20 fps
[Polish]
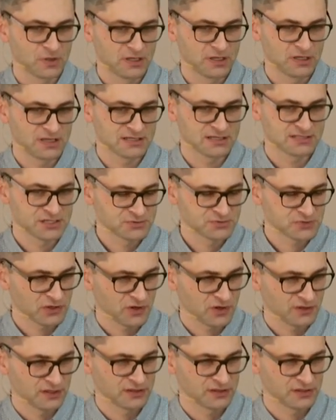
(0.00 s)
i jesteś
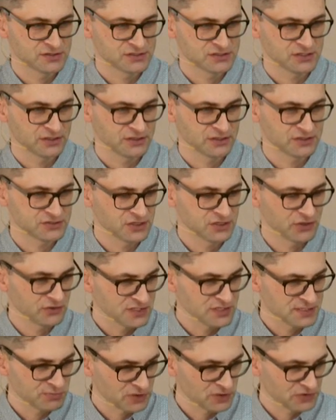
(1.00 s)
przekonany, że jeszcze Go
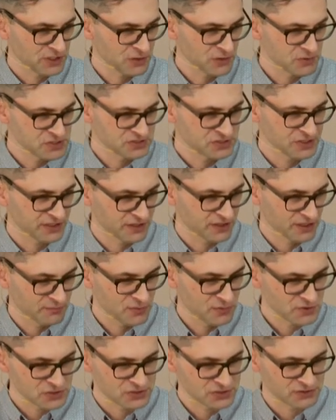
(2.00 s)
nie spotkałeś tak, jak
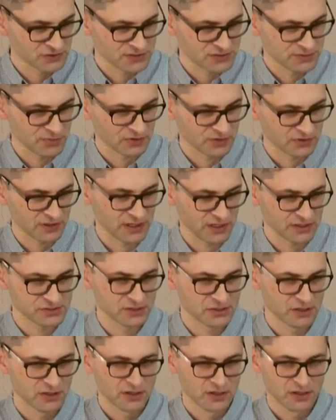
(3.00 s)
możesz Go
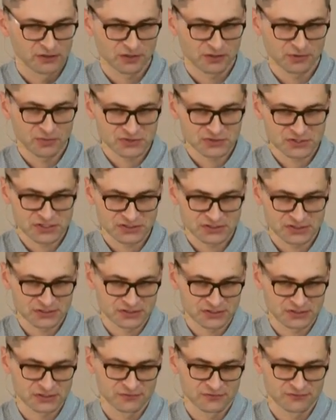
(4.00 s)
spotkać, to możesz
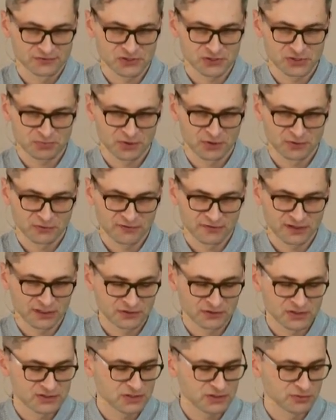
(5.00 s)
też wziąć pod uwagę
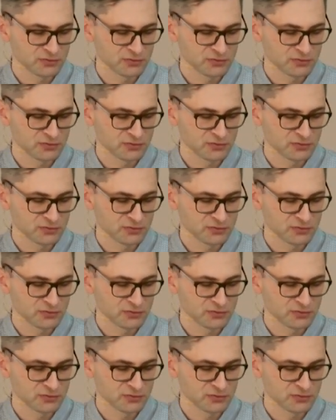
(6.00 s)
to, co